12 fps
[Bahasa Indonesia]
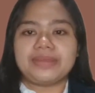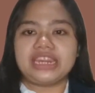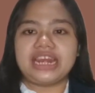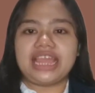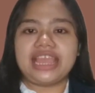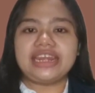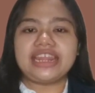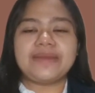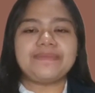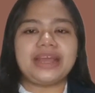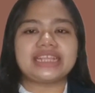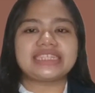penilaian
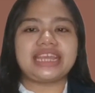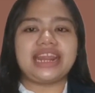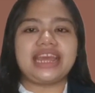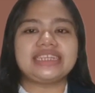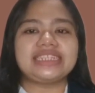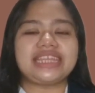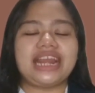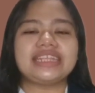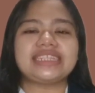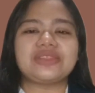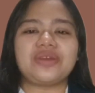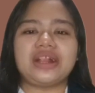dan pelaksanaan
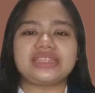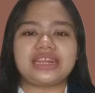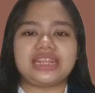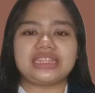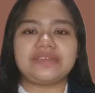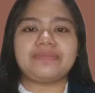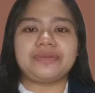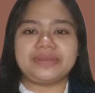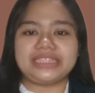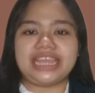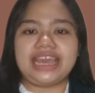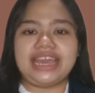salah satu alternatif
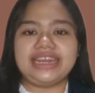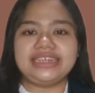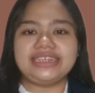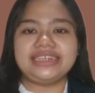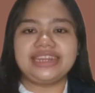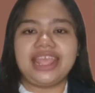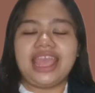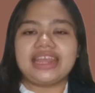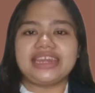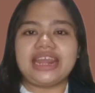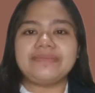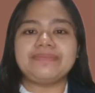pemecahan,
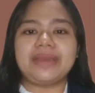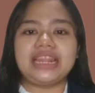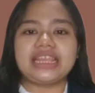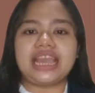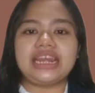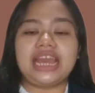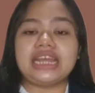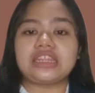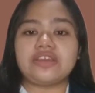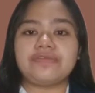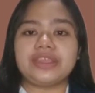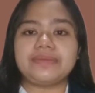dan balikan
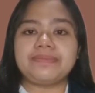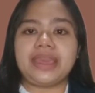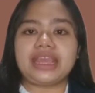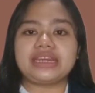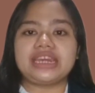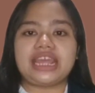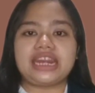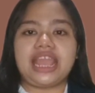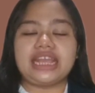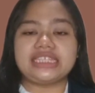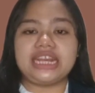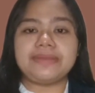atau feedback dari
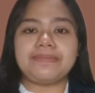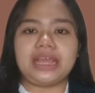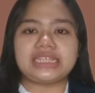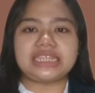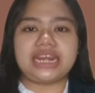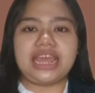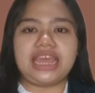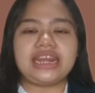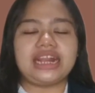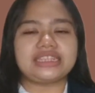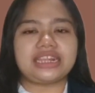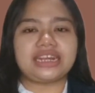hasil
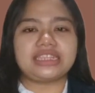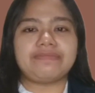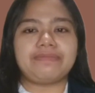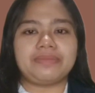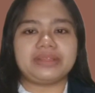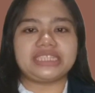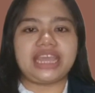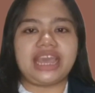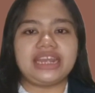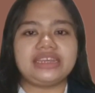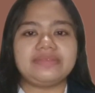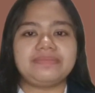pelaksanaan alternatif
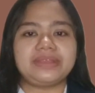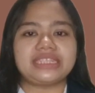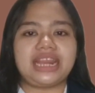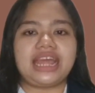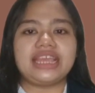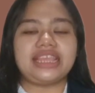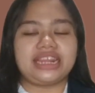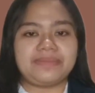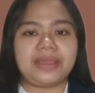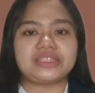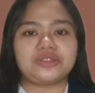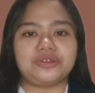pemecahan masalah yang
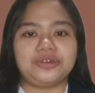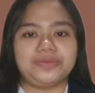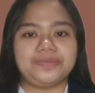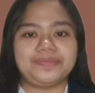dimaksud.